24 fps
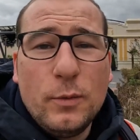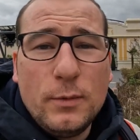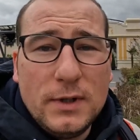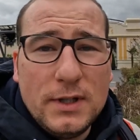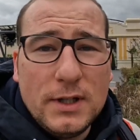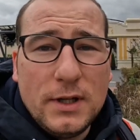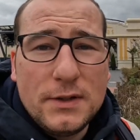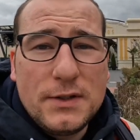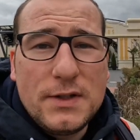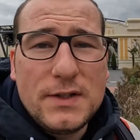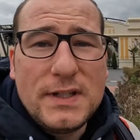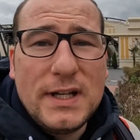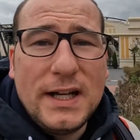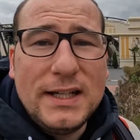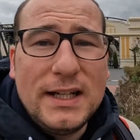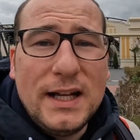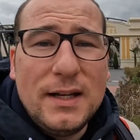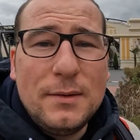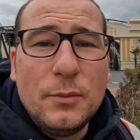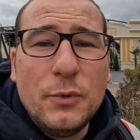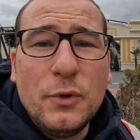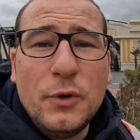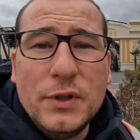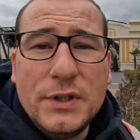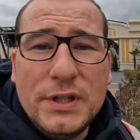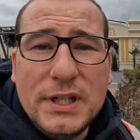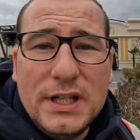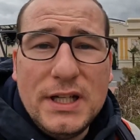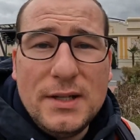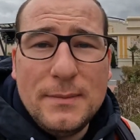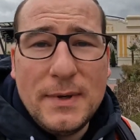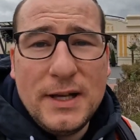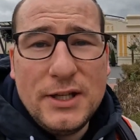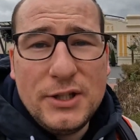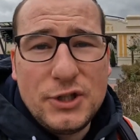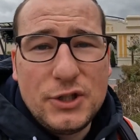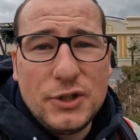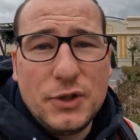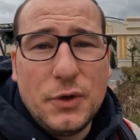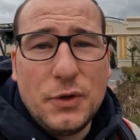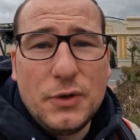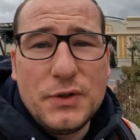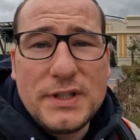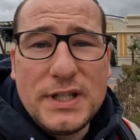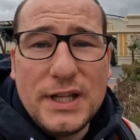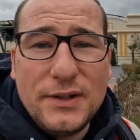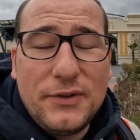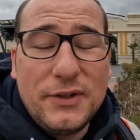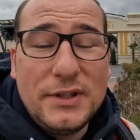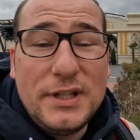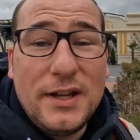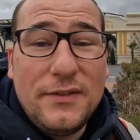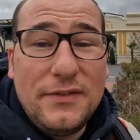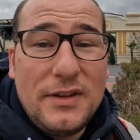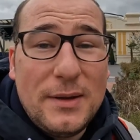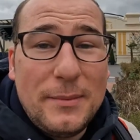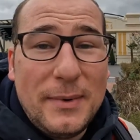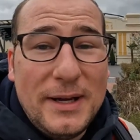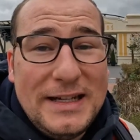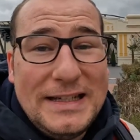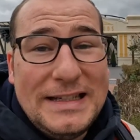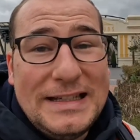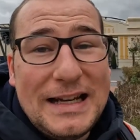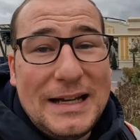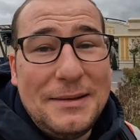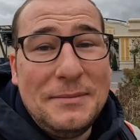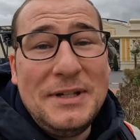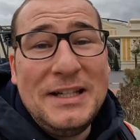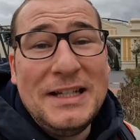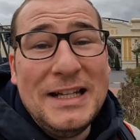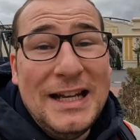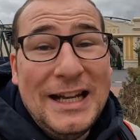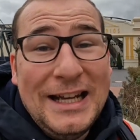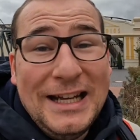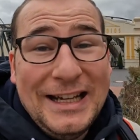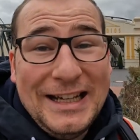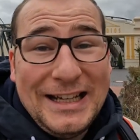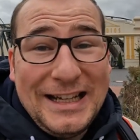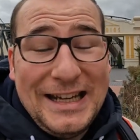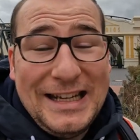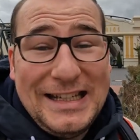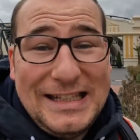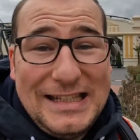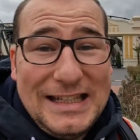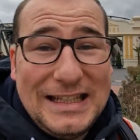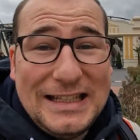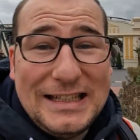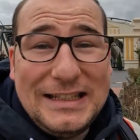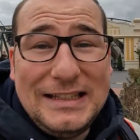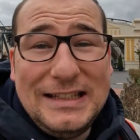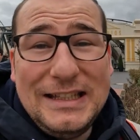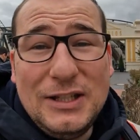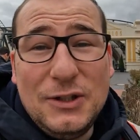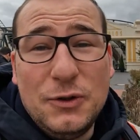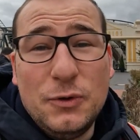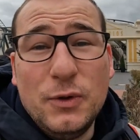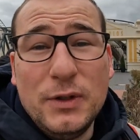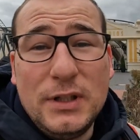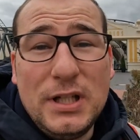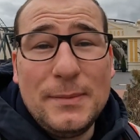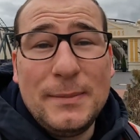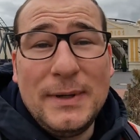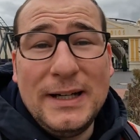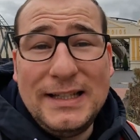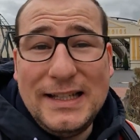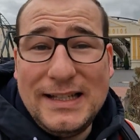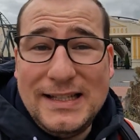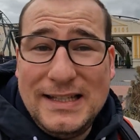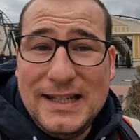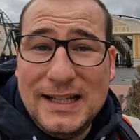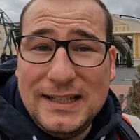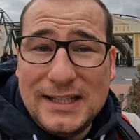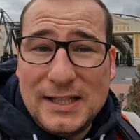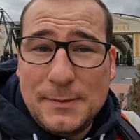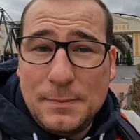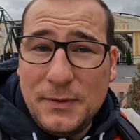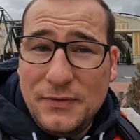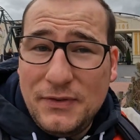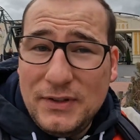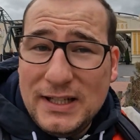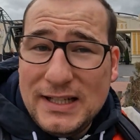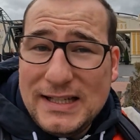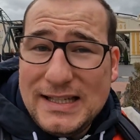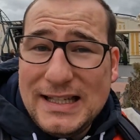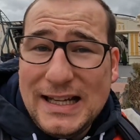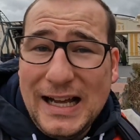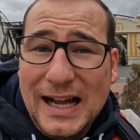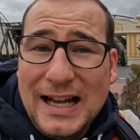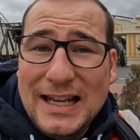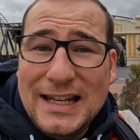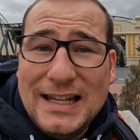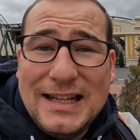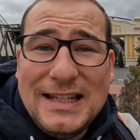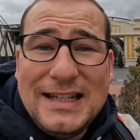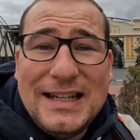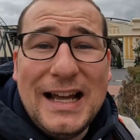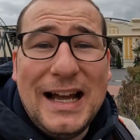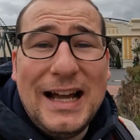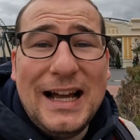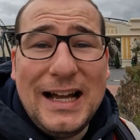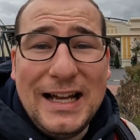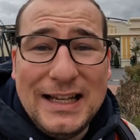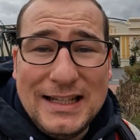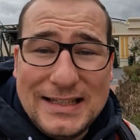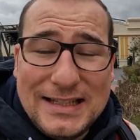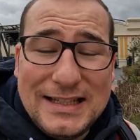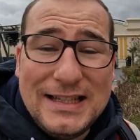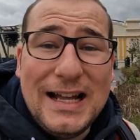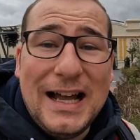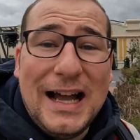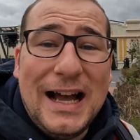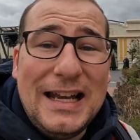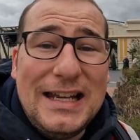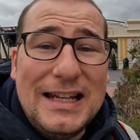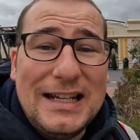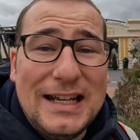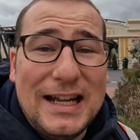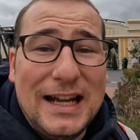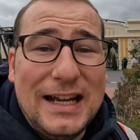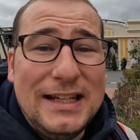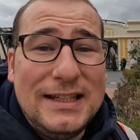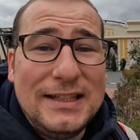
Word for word: um genau zu sein, ein Multidimension Coaster von der Firma Intermin. Richtig, richtig cool thematisiert. Das befindet sich alle in der, alles in der Halle da